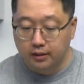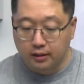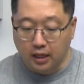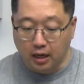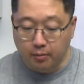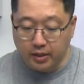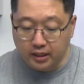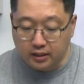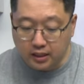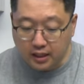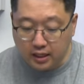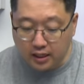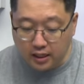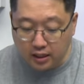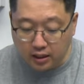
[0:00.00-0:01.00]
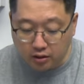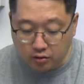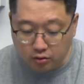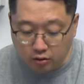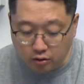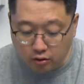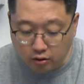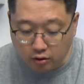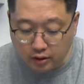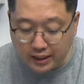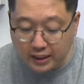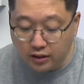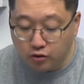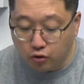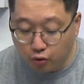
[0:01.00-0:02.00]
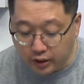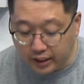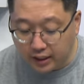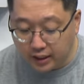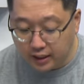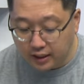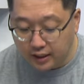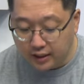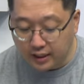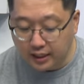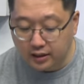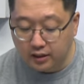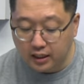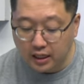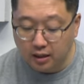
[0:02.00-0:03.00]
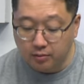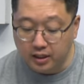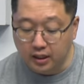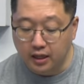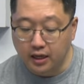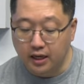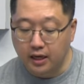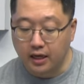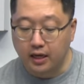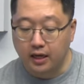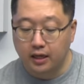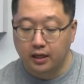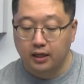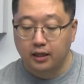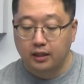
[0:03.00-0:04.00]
다음에 이제 어, 인조이 같은 게임인데 네.